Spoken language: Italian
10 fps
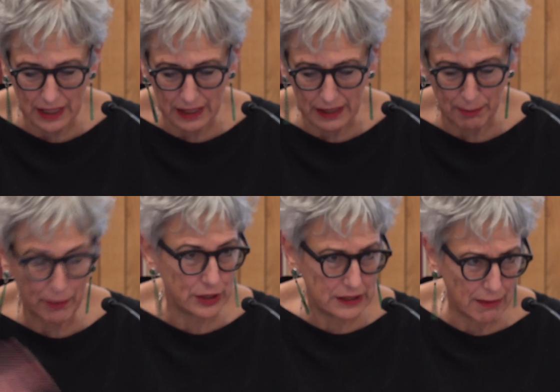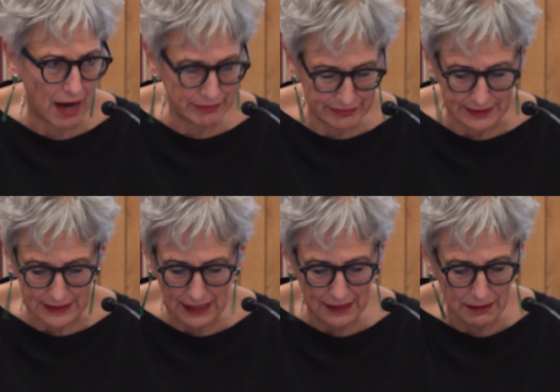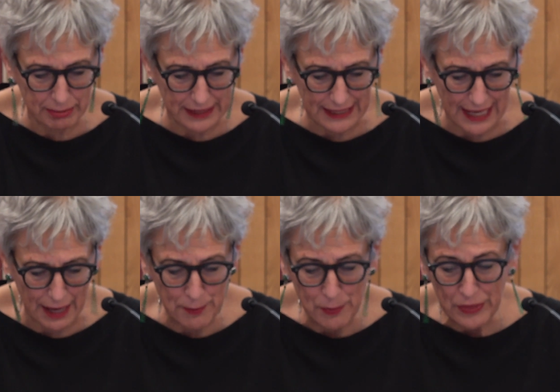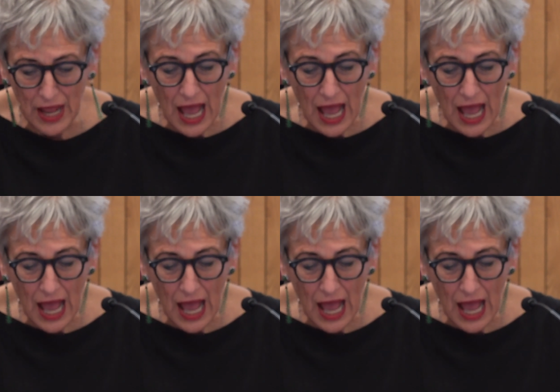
e poi di Maffi ad aprile